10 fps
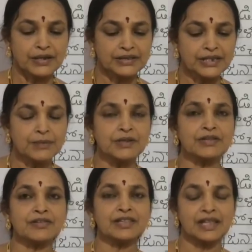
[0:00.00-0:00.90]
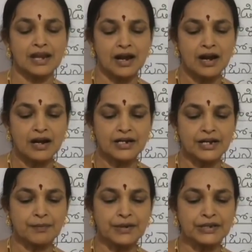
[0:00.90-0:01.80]
పద్దెనిమిది వందల
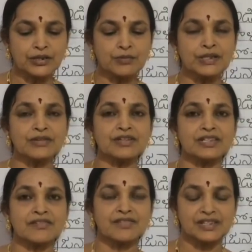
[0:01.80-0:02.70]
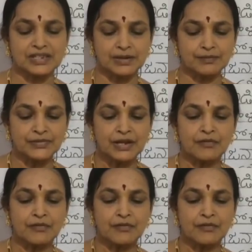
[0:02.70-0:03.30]
డెబ్బై తొమ్మిదవ సంవత్సరం